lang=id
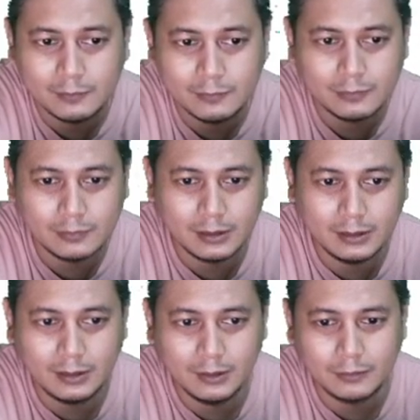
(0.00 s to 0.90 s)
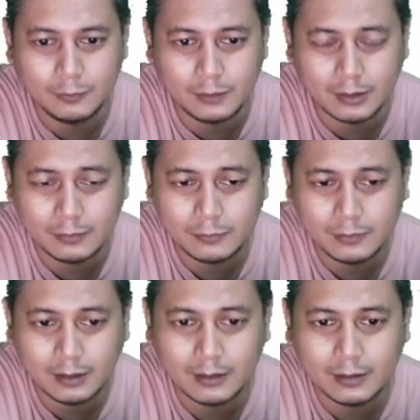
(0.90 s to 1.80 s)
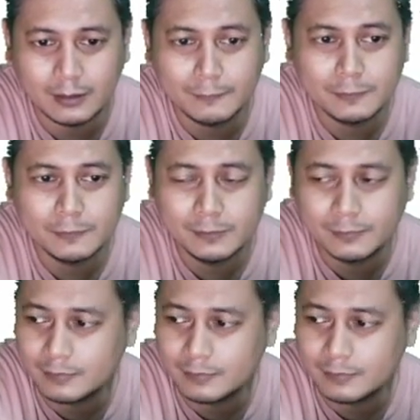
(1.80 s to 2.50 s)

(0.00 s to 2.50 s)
untuk ditukar-tukar karena emang buat